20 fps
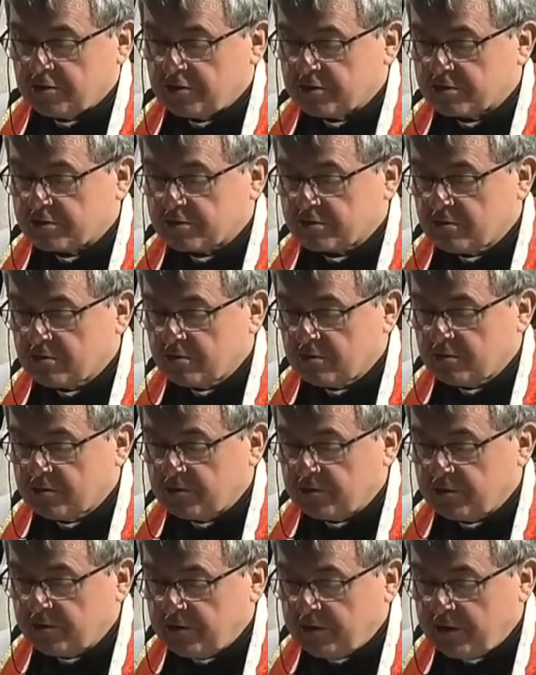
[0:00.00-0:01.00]

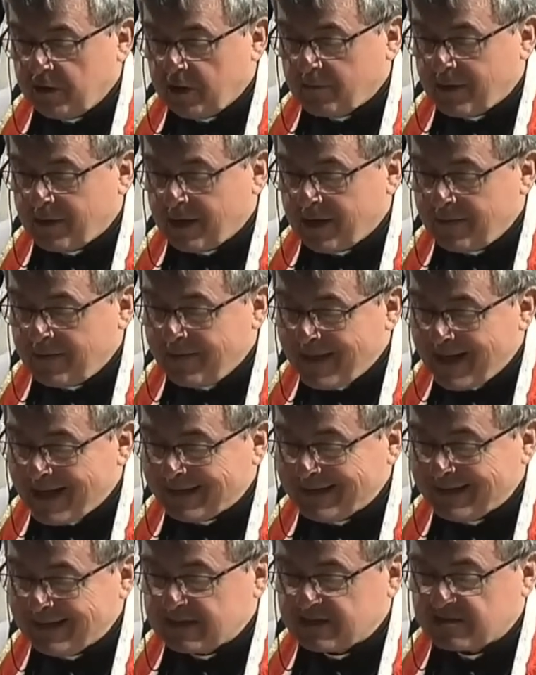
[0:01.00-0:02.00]
Dziecko nie ma
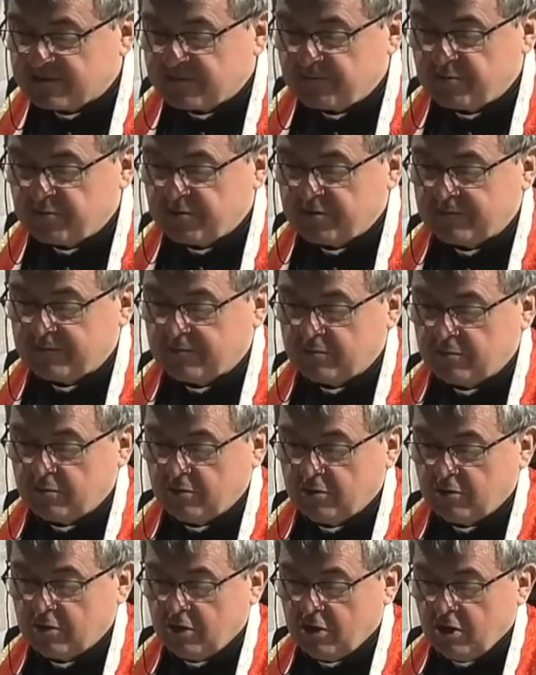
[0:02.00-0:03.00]
na nic
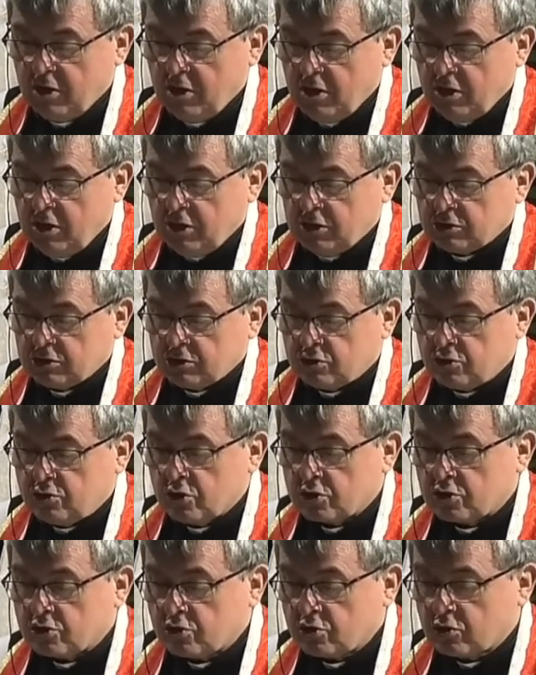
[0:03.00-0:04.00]
wpływu.
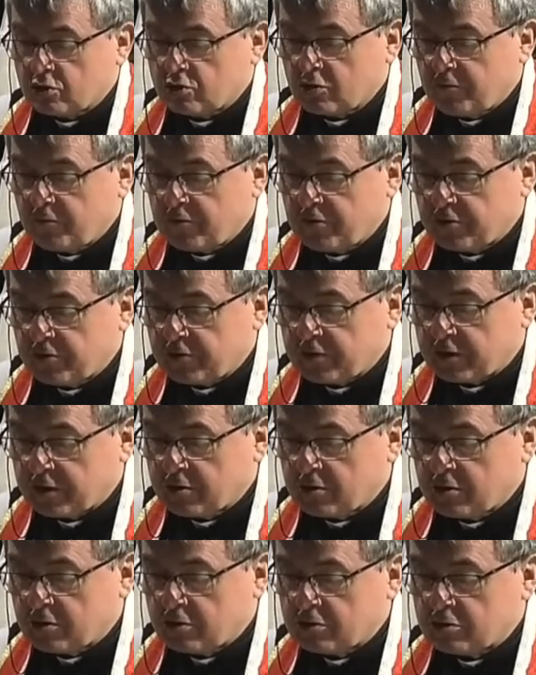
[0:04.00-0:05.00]
Dostosowuje się do
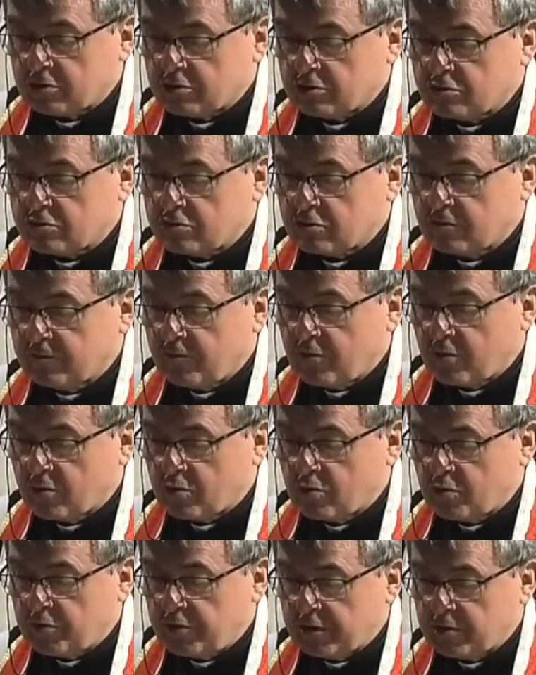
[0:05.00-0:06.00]
tego, co
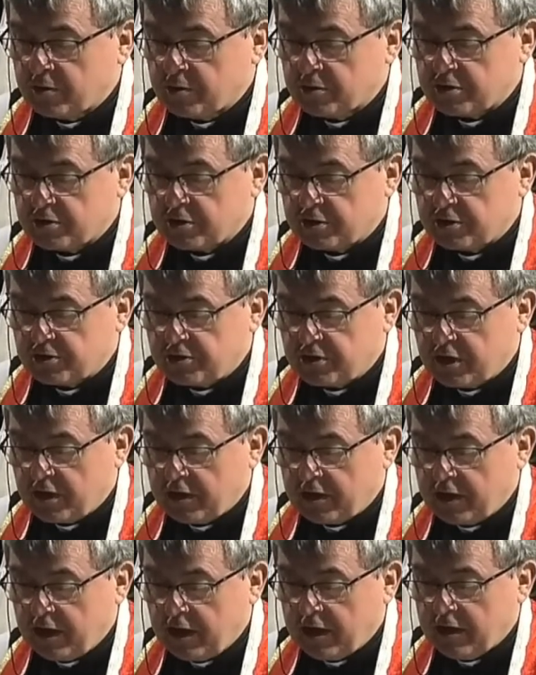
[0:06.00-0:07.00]
wokół niego się
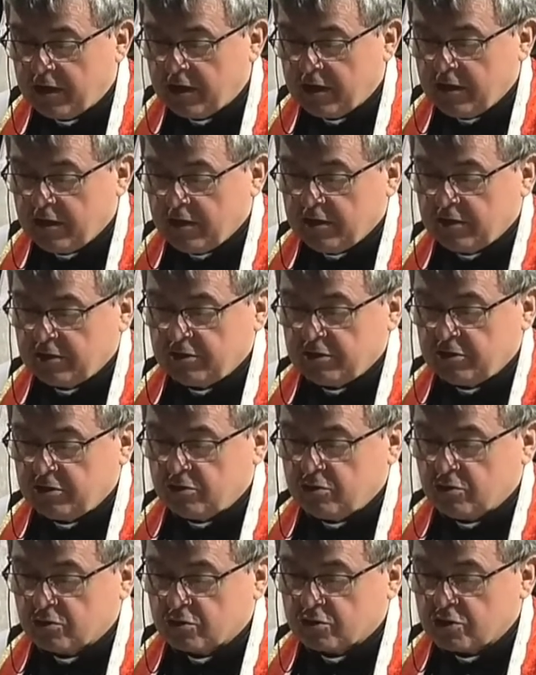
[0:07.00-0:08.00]
dzieje
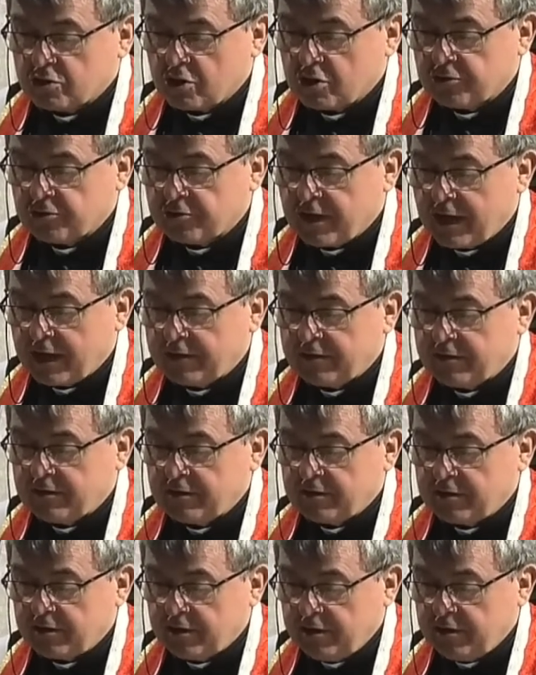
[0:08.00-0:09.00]
i do
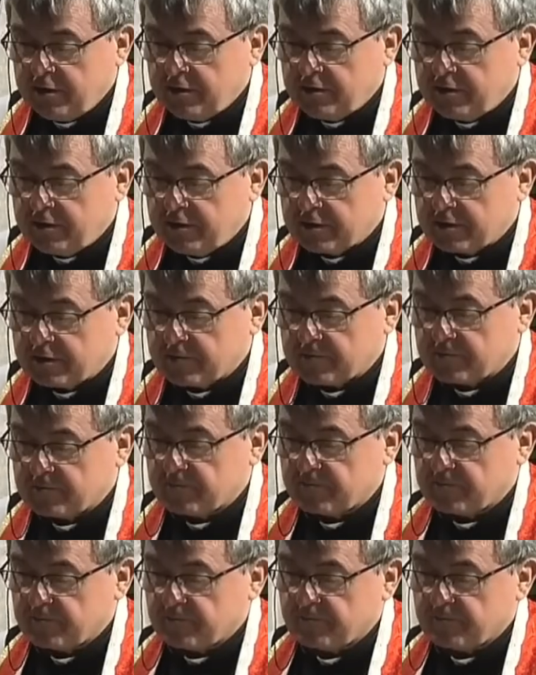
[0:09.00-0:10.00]
żądań innych.